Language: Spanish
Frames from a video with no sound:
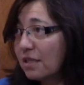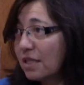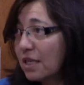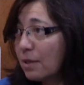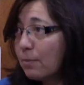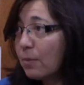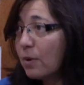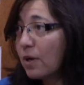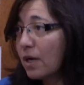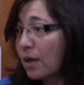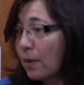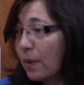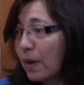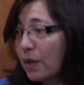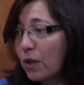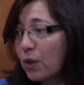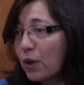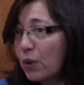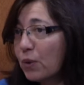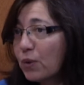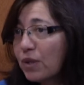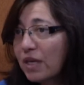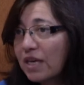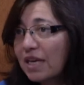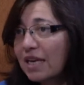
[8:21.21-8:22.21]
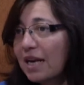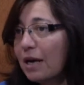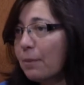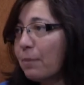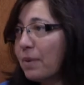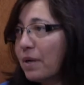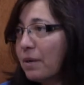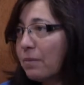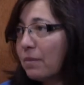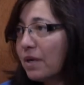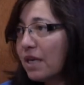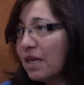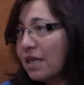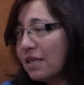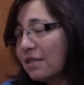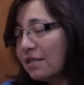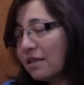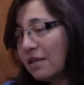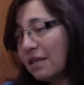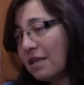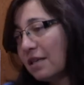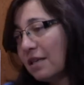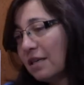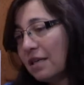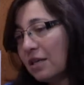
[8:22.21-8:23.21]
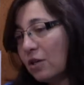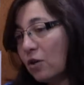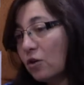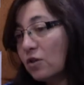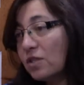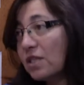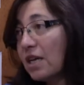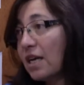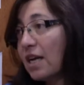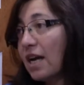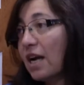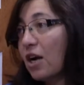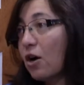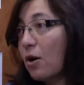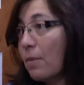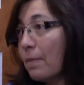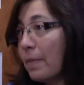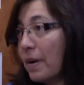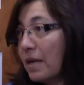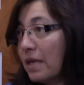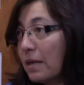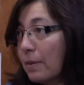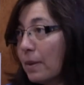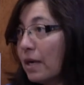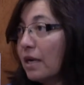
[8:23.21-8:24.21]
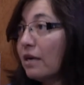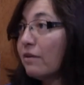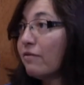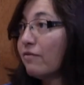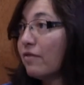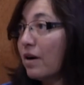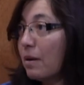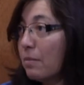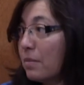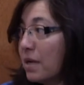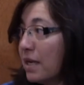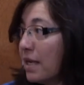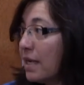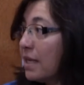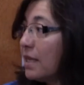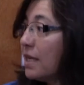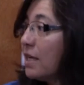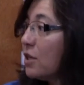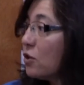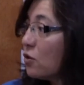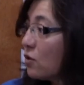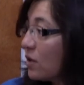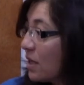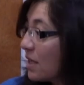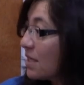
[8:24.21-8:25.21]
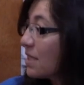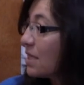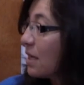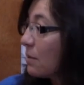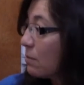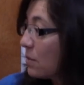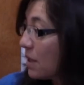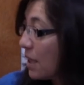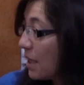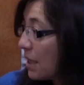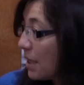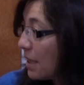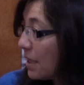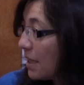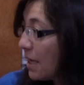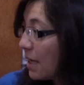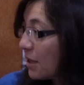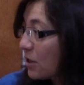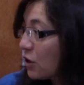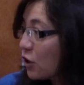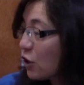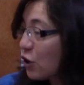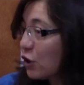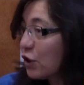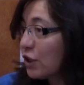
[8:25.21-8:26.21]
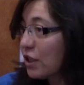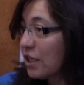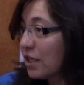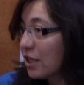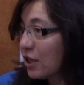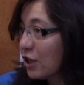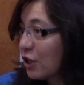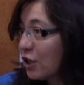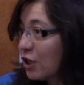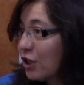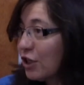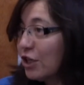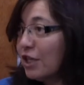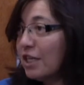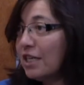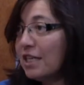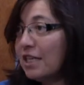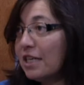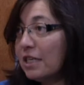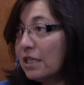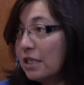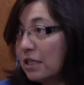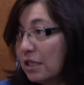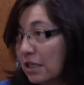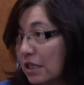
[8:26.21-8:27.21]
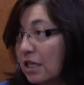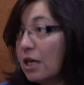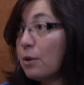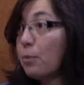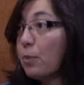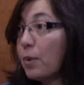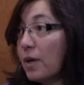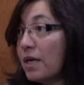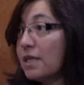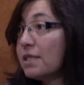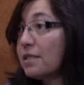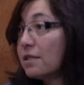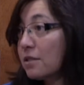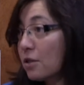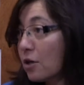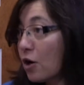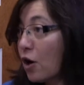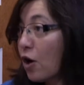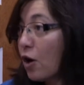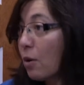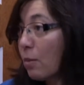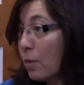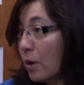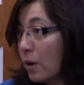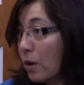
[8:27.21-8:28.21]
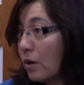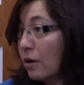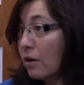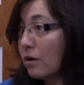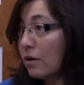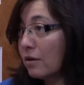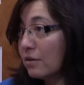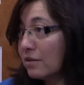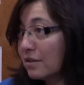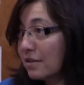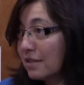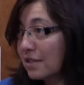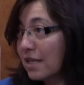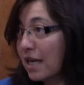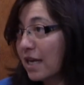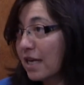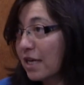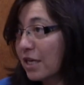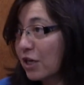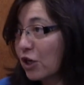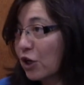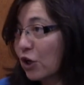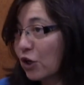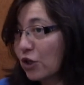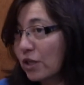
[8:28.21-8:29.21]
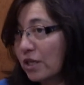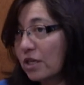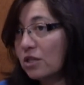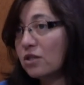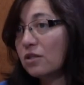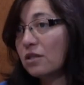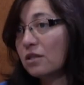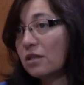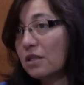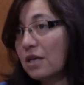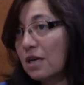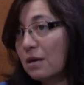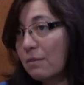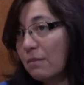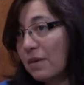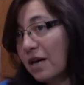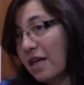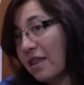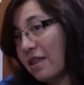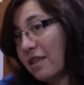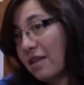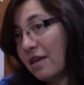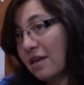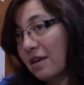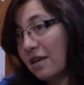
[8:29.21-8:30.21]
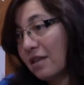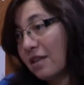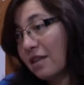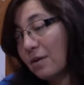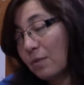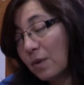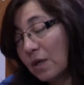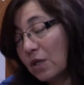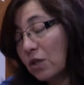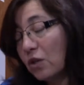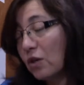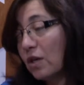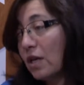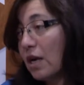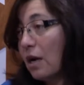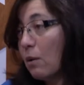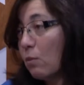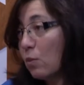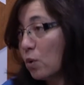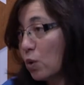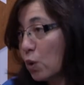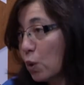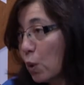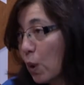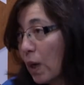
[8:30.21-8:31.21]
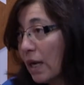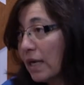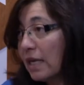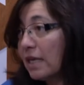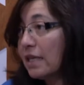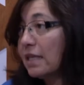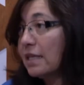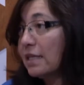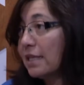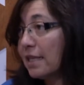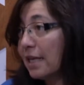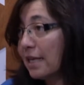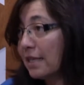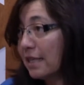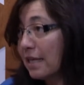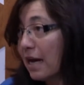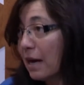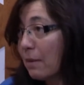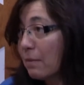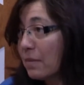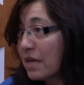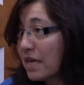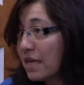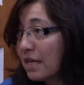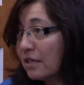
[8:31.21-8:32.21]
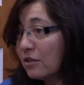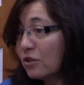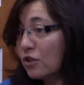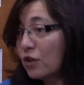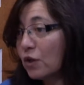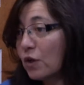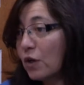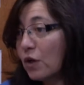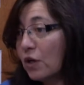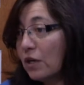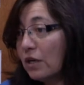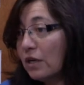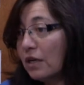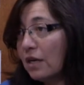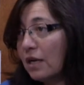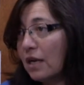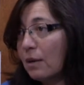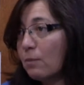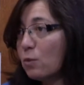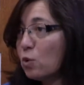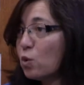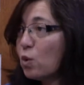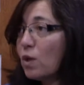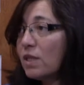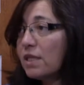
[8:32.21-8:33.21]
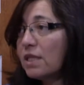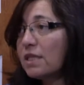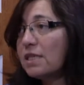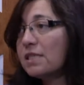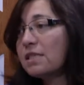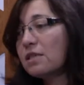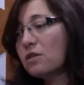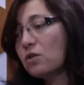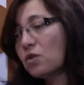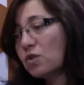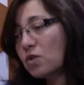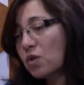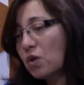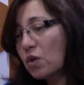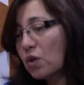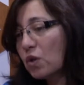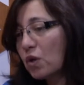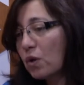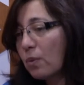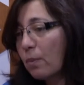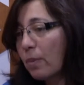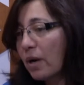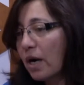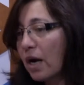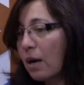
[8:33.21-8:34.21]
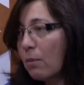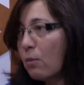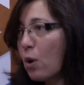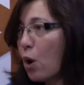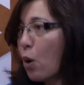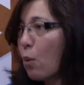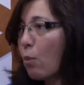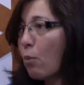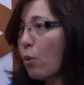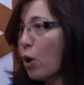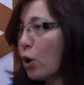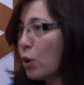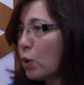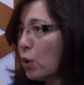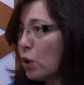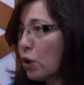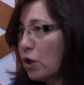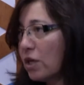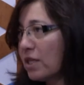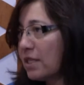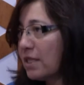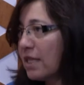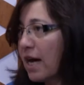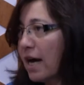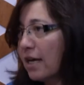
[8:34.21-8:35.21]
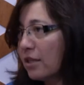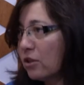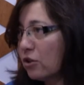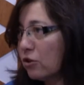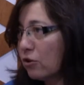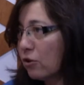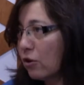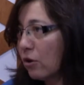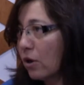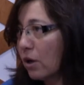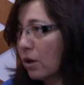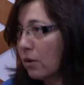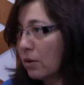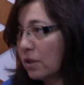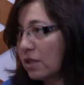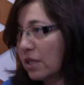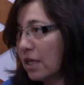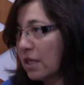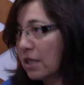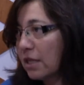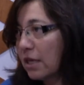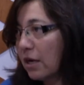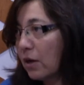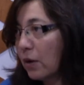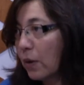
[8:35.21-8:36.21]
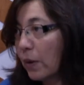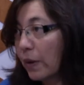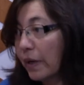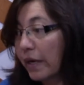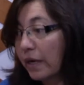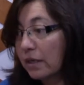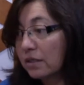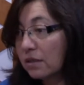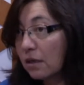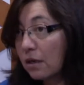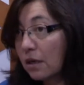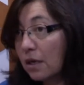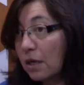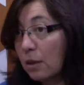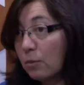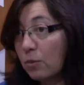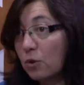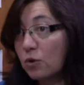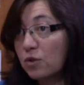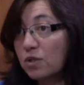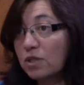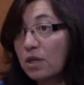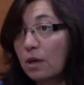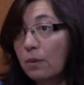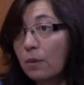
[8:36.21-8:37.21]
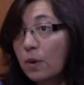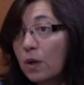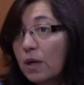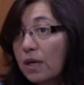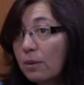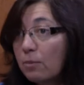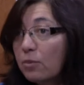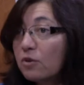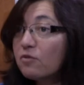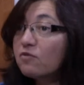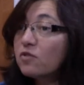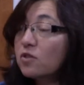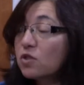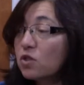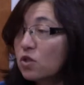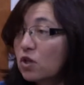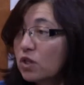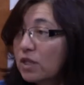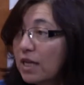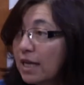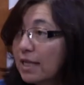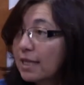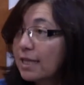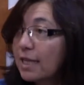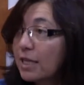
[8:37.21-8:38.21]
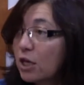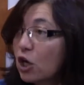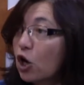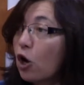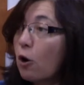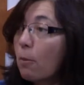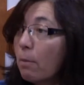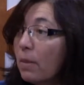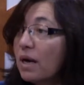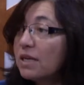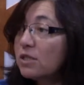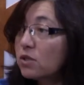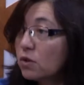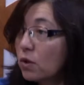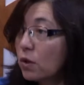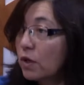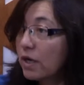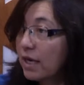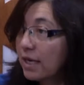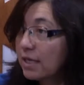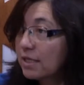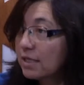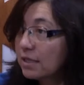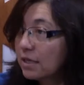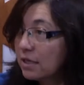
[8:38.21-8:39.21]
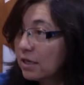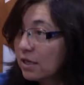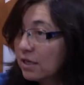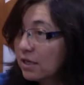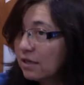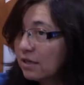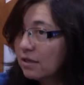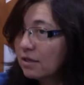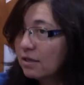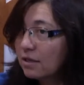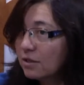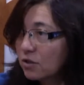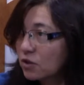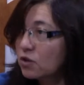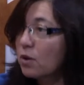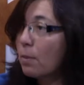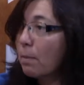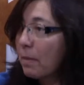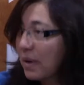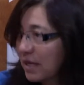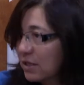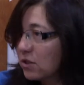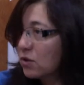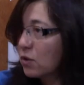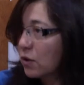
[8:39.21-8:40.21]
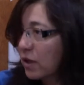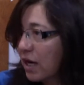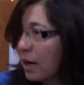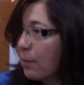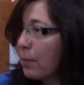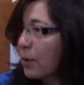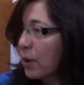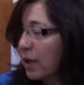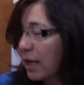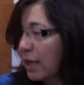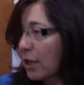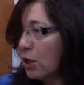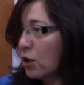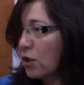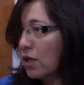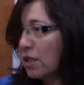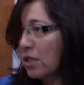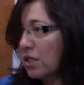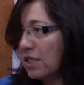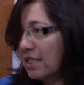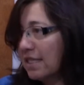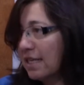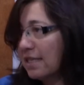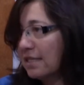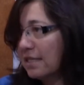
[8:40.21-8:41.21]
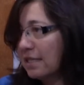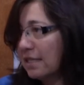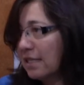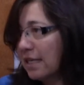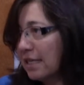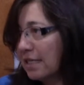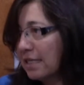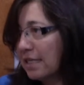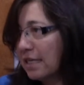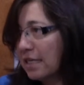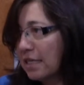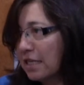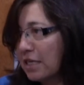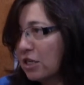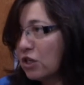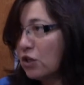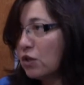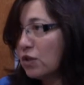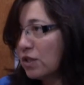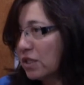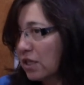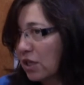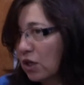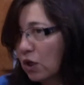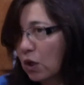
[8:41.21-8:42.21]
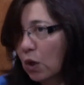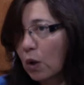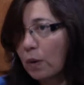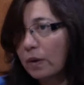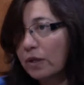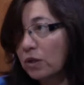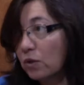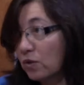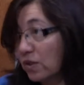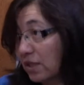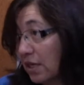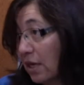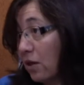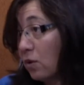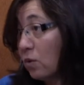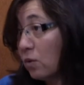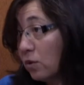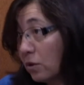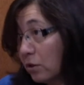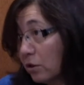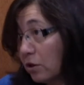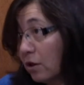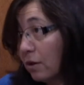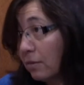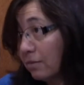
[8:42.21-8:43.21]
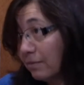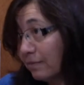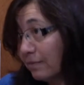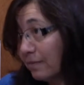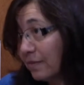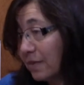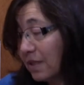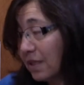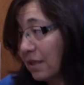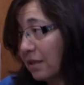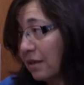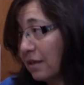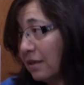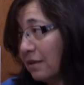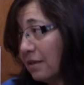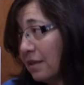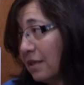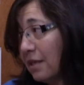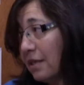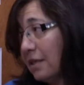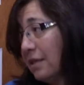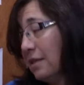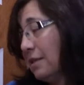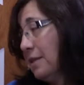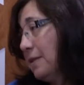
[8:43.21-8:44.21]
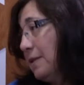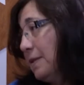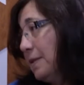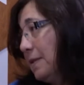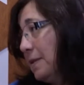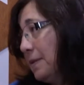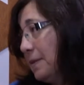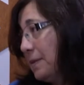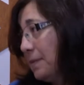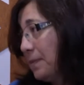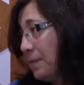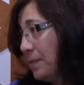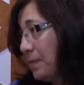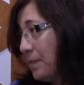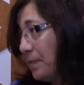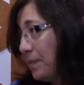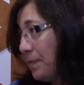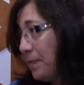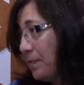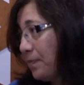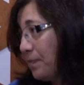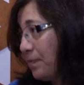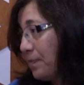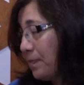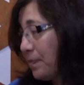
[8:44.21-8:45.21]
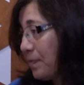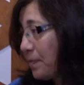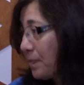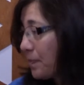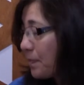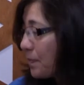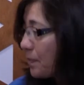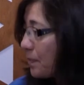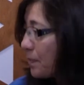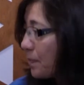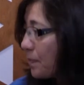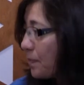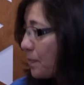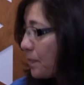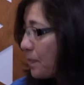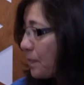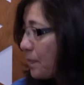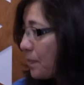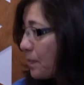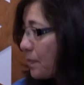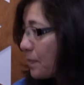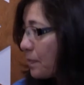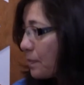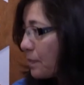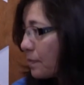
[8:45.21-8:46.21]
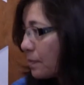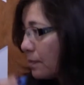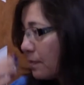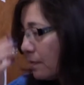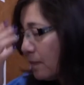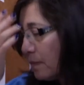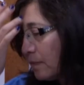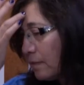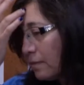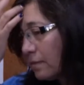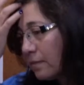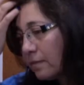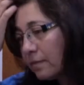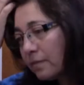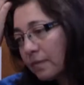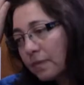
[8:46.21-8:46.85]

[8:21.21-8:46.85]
tipo, que bueno, es una de las primeras cosas que acompañamos a la familia, en esto de aceptar el diagnóstico y después cómo seguir con este tema de, bueno, de los mutuales, del tratamiento. La mutual te dice, nosotros pagamos un módulo de tantos, tantas horas. Pero si a vos el profesional te dijo más horas, son más horas porque es lo que necesita ese niño, ese joven, ese adulto. Claro, efectivamente. Marita, ¿cómo están los colegios hoy?